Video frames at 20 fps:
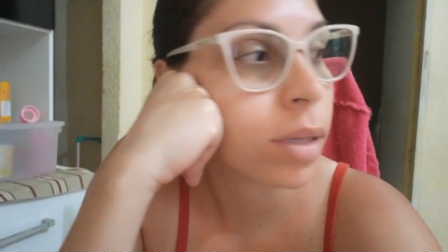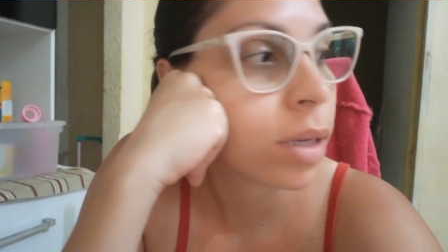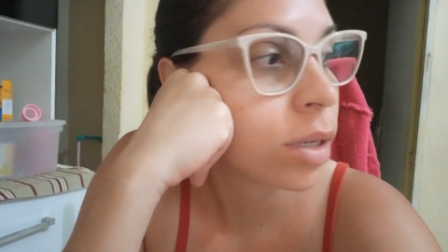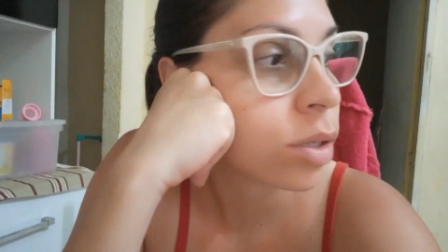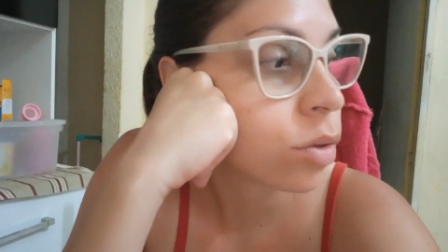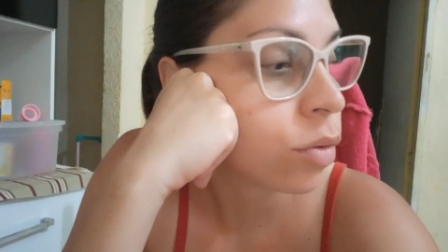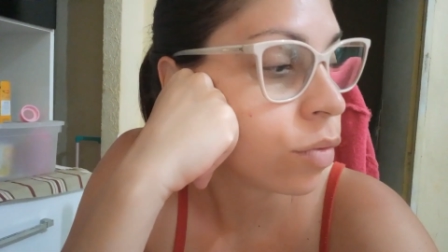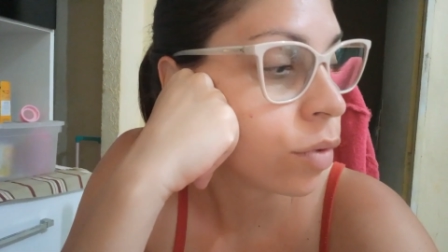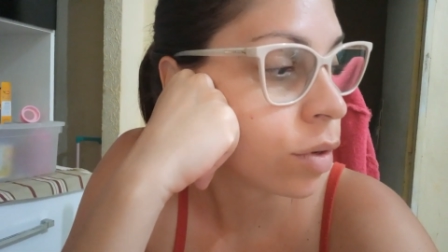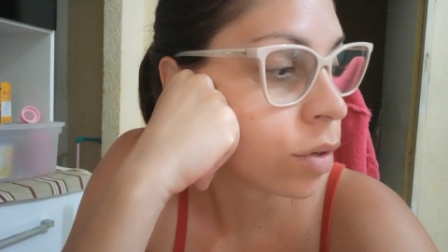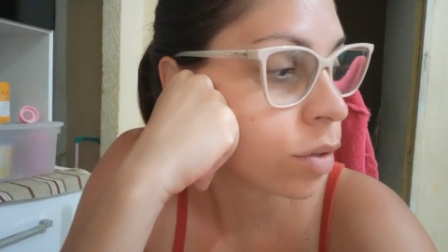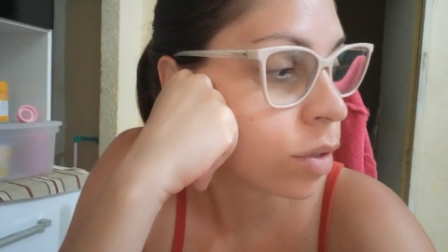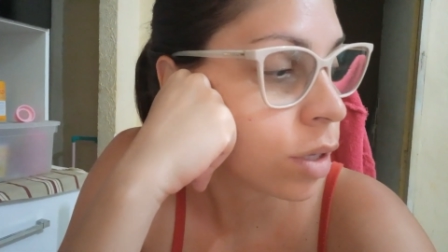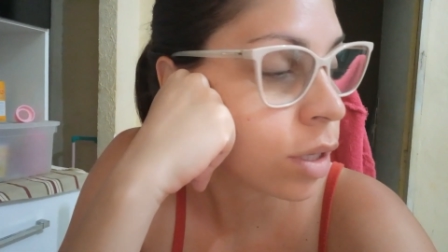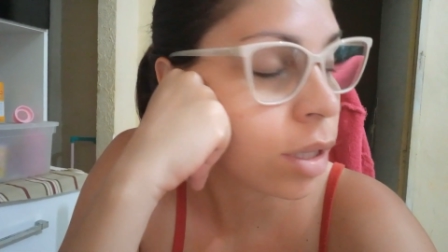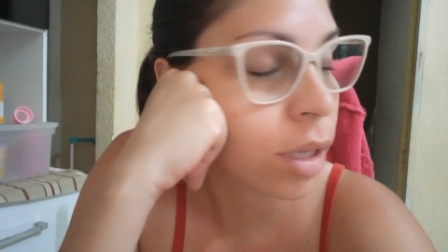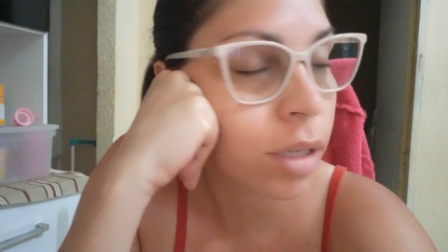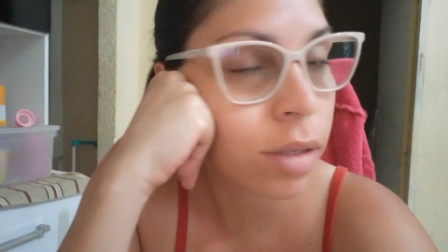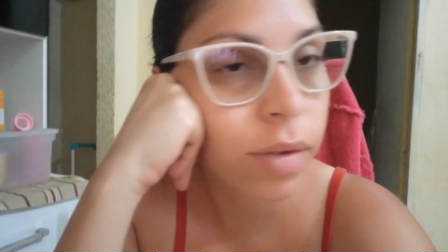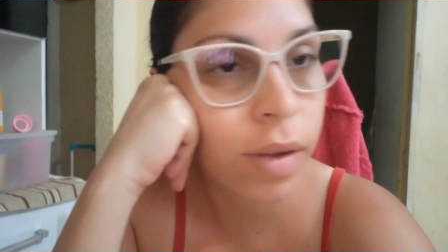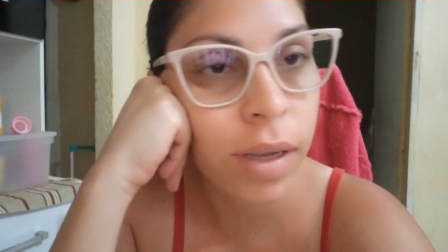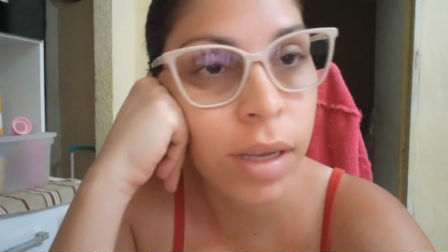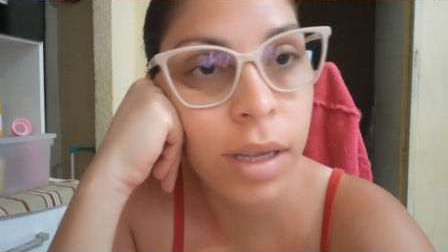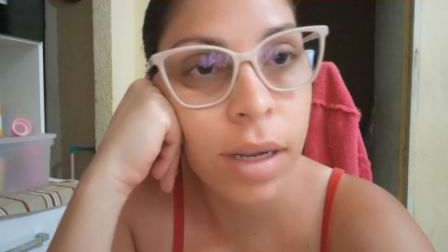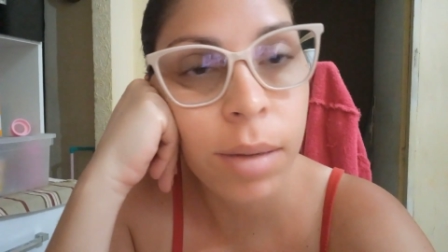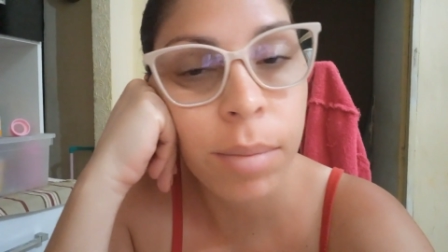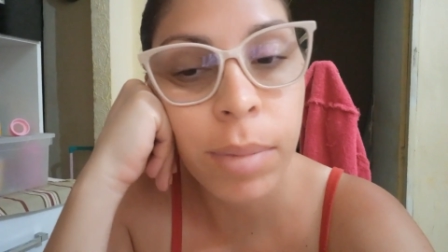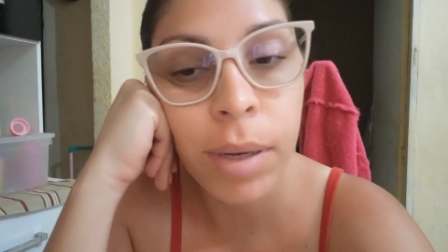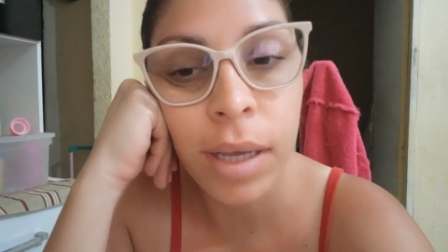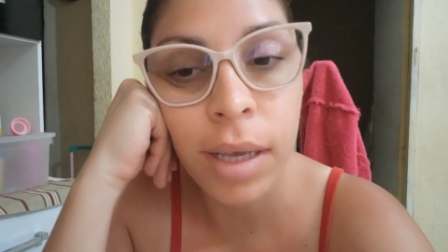que a Sofia com certeza vai
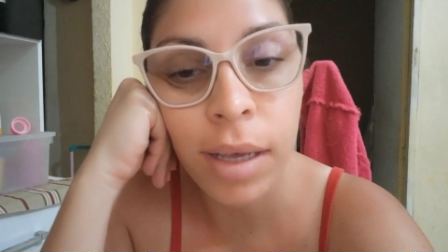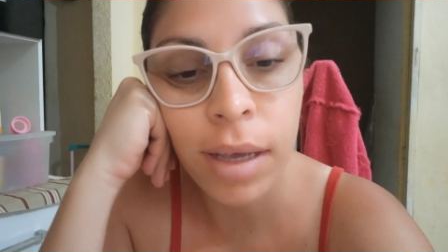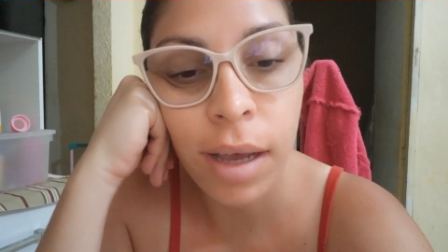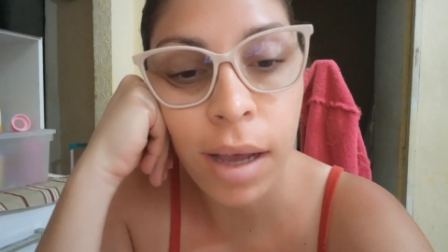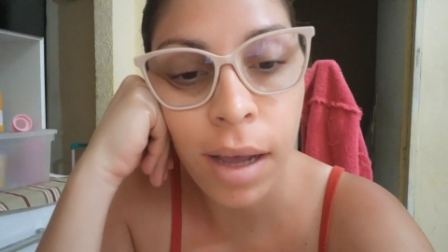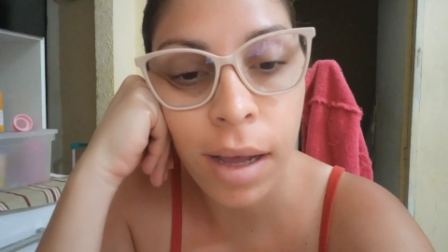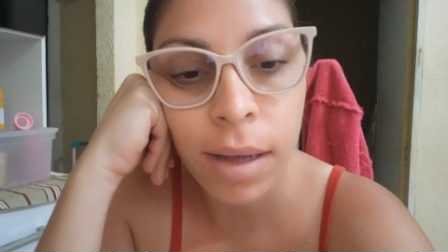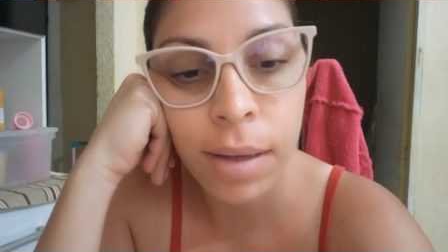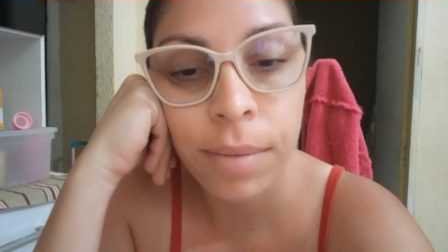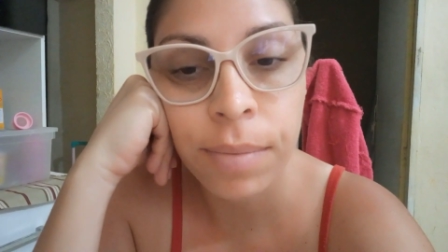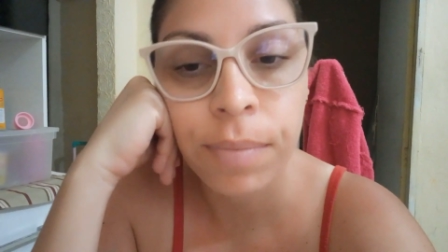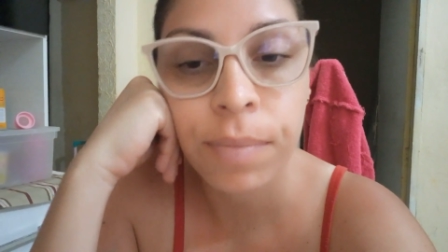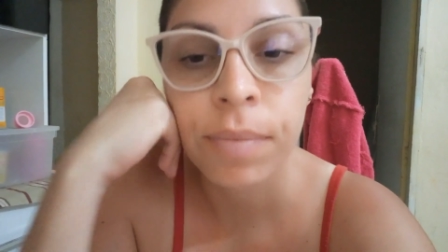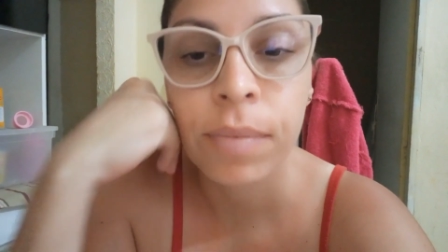querer brincar.